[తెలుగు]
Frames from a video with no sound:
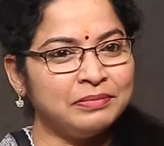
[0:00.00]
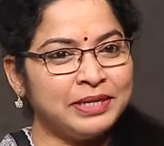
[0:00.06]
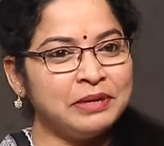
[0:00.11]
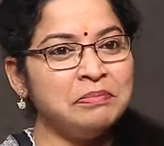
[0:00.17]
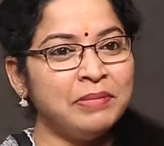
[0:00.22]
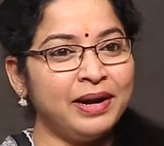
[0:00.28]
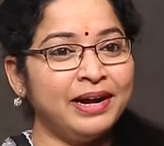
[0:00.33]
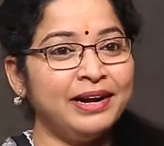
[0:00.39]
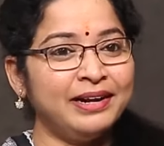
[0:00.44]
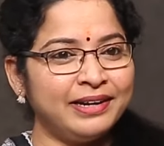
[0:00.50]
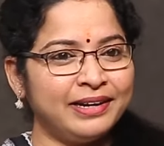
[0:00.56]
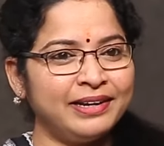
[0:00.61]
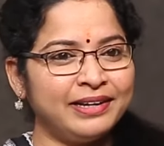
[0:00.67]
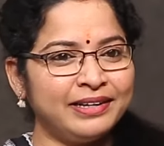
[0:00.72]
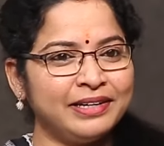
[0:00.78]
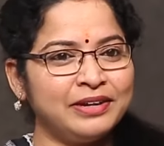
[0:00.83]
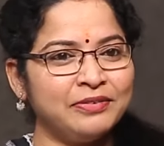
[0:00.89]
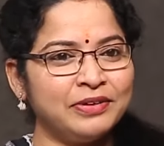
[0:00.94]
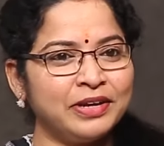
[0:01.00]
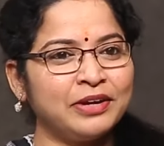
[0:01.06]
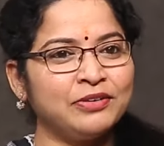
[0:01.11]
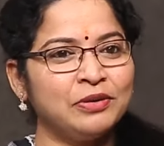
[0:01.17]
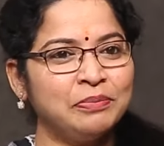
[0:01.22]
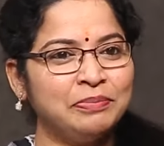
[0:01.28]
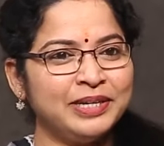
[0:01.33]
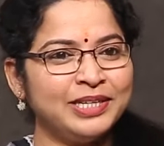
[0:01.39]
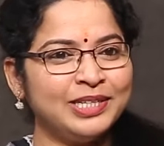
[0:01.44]
డిమాండ్ అనేది ఎవరు
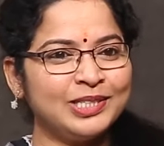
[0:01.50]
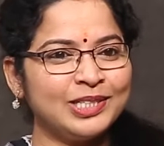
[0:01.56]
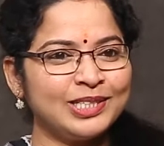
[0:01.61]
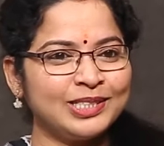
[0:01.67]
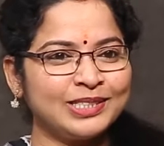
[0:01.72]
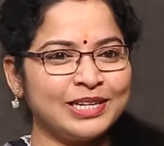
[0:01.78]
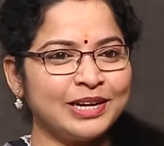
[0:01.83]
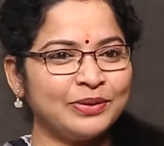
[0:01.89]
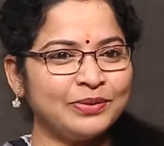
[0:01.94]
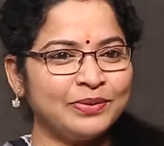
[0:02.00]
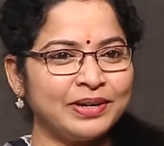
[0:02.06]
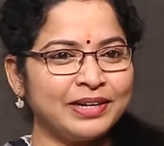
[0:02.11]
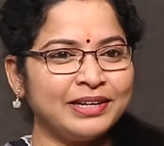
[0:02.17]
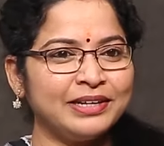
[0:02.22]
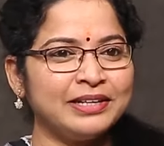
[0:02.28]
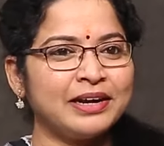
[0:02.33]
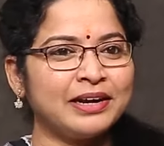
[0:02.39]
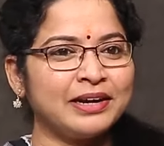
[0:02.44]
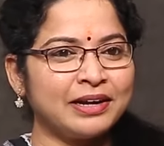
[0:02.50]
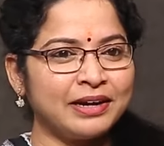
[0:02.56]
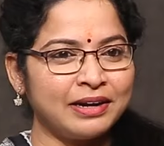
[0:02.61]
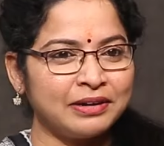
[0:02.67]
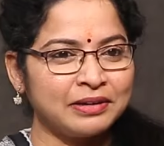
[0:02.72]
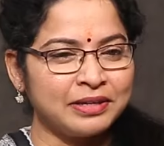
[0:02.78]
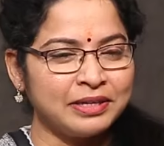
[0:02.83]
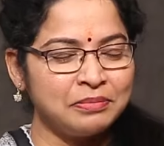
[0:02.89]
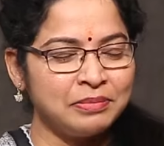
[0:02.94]
ఎక్కువ బిడ్ చేస్తారు అనేది అక్కడ
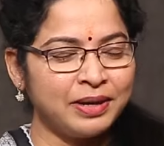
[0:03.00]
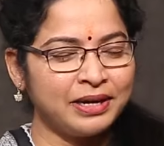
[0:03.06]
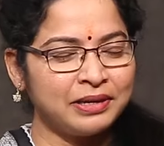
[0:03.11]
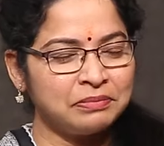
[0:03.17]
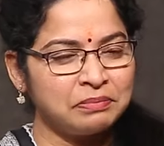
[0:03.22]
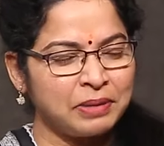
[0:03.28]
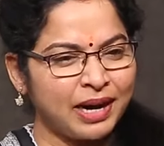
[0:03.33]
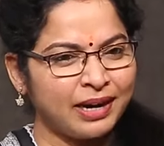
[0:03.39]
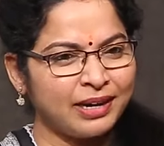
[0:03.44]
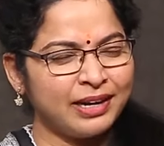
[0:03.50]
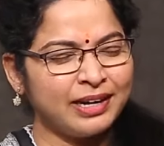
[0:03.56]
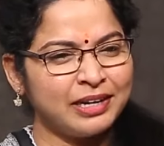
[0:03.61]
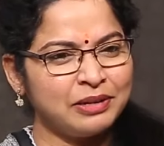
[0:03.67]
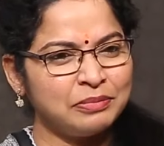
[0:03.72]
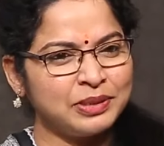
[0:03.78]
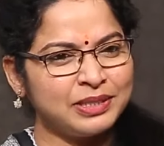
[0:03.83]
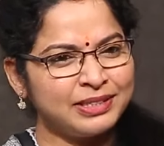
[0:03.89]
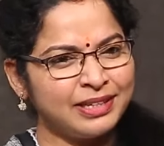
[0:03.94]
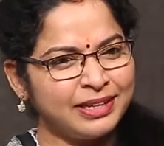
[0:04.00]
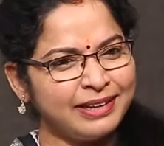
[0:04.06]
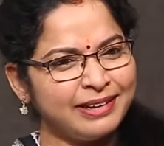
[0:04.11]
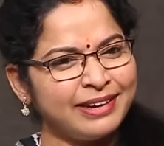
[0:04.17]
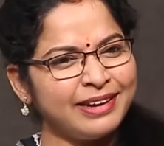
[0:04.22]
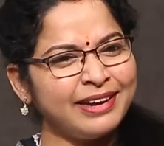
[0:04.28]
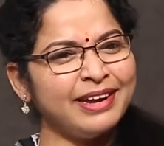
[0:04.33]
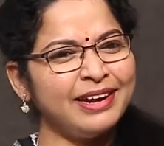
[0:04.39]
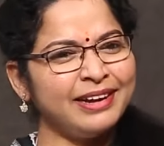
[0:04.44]
డిమాండ్ బాగా కనిపిస్తే
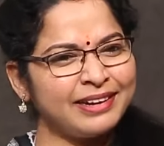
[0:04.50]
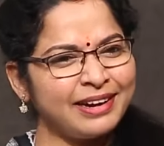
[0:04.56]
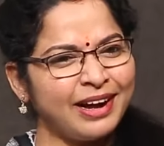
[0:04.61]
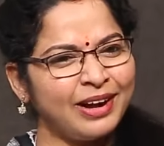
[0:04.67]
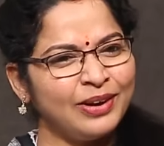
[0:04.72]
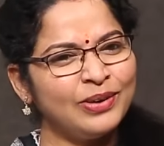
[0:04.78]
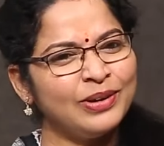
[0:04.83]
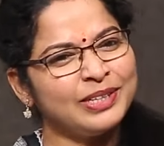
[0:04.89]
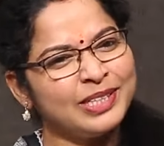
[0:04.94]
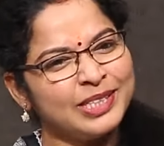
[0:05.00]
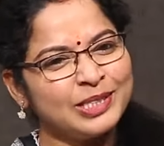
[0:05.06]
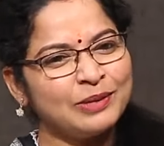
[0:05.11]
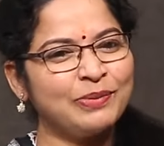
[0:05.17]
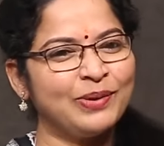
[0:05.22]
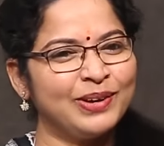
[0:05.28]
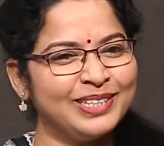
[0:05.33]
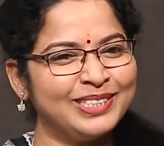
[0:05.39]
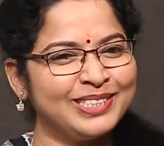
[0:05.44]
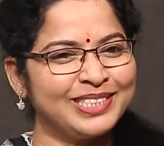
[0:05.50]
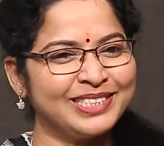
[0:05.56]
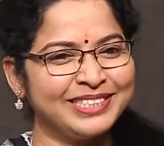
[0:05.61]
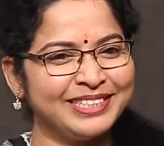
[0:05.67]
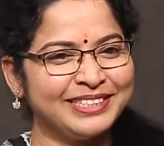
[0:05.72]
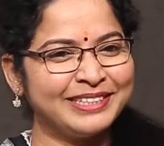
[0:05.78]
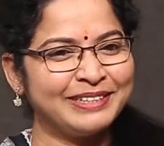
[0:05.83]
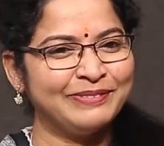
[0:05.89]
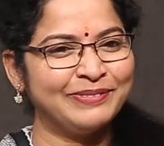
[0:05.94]
కేఎల్ రాహుల్ డిసప్పాయింట్
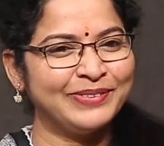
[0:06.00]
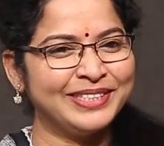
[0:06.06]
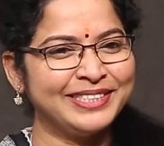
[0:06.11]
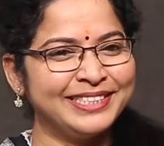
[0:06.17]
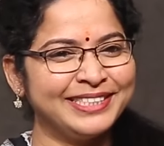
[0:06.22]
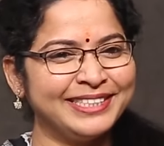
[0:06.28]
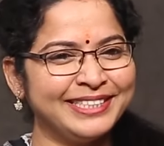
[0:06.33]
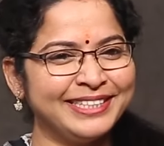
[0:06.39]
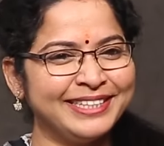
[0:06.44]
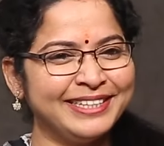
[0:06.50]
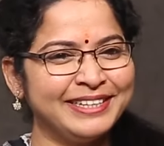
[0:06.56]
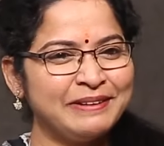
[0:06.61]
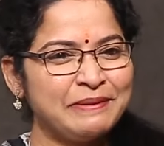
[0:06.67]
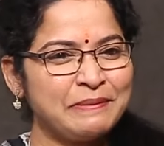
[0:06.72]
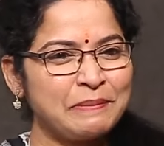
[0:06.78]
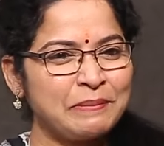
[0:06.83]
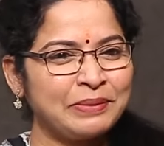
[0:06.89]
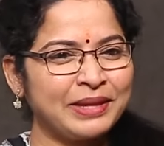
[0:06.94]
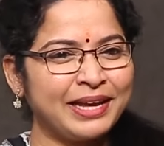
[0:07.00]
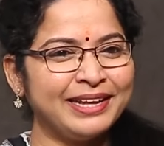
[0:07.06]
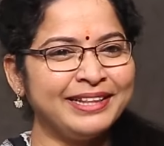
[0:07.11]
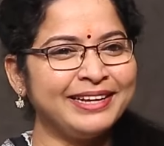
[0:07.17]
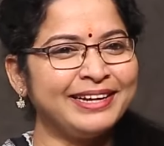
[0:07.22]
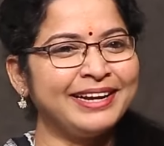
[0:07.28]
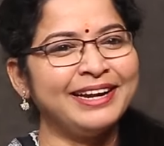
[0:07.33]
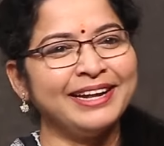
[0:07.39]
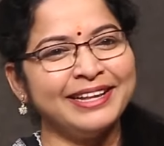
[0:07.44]
చేసినట్టు అనిపించింది
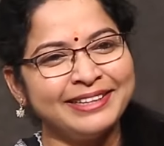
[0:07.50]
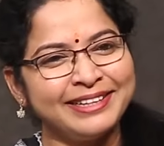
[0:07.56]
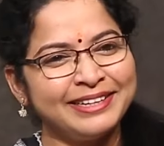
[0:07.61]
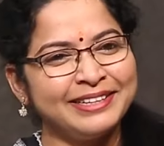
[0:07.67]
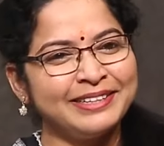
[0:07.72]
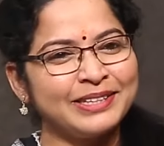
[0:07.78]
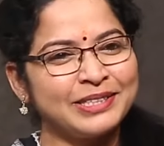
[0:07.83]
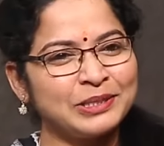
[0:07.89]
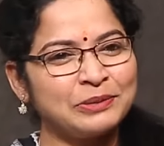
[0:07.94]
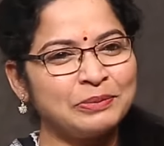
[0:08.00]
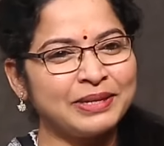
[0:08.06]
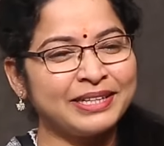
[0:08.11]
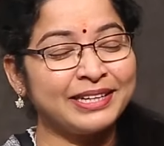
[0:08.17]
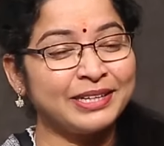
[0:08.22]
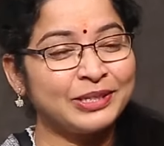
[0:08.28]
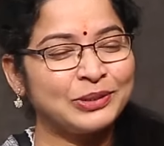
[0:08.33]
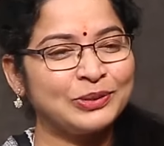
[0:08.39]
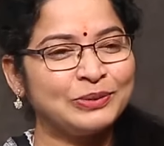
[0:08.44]
ఎందుకలా అంత ఇంట్రెస్ట్ పెద్దగా